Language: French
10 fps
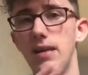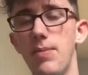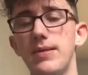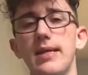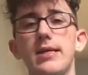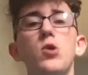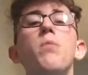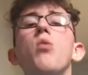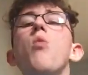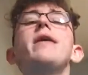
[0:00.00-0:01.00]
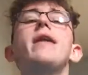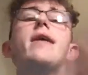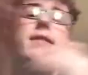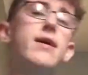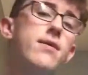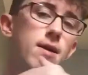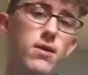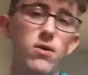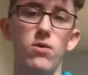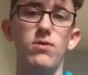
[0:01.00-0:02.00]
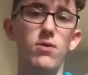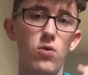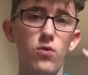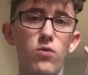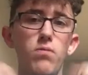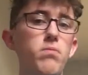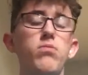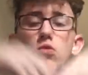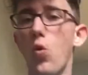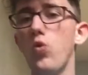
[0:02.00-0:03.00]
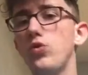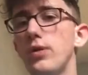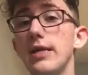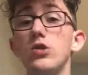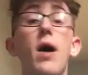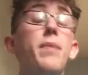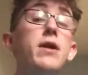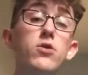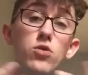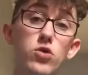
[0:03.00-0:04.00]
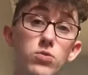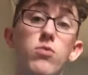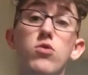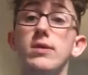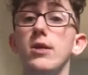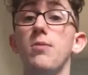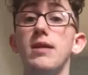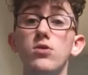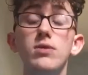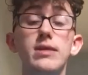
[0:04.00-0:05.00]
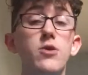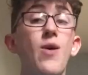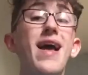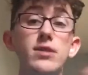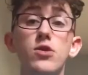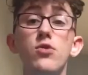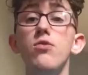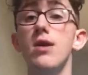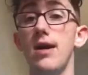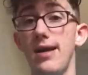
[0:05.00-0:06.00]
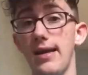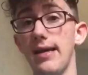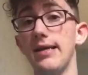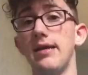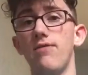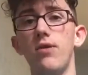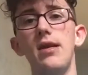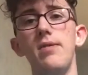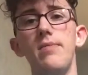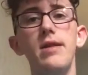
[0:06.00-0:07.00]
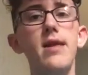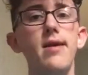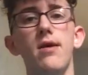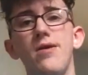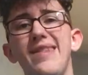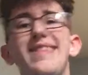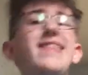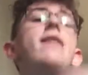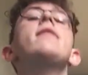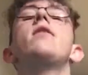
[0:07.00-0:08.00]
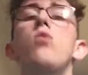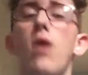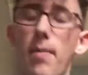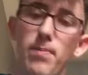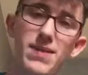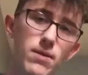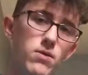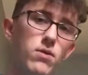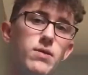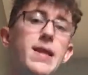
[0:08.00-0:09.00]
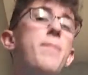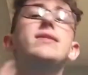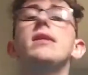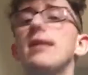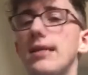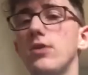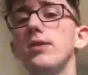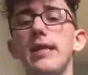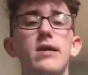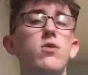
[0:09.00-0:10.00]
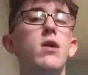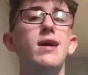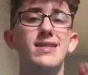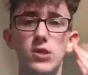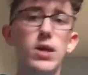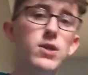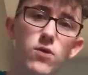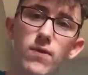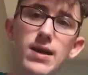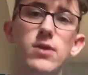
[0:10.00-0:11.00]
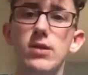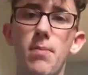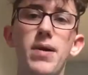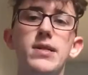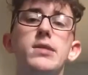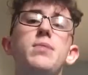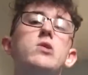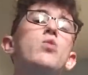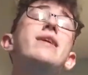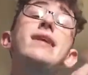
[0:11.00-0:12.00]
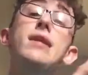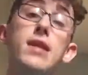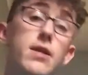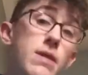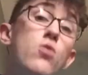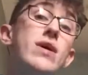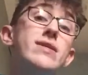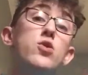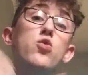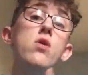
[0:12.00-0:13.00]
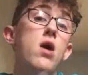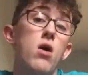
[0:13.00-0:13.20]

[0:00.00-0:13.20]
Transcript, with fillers: dépassé Christian. Pour moi, il a atteint euh, le au-dessus de Christian. Après, le truc que je me demande c'est comme question, c'est que est-ce que Eric, ils vont l'éliminer dès qu'il aura euh, dépassé Christian, c'est-à-dire que 194e participation, ils l'éliminent, ou est-ce que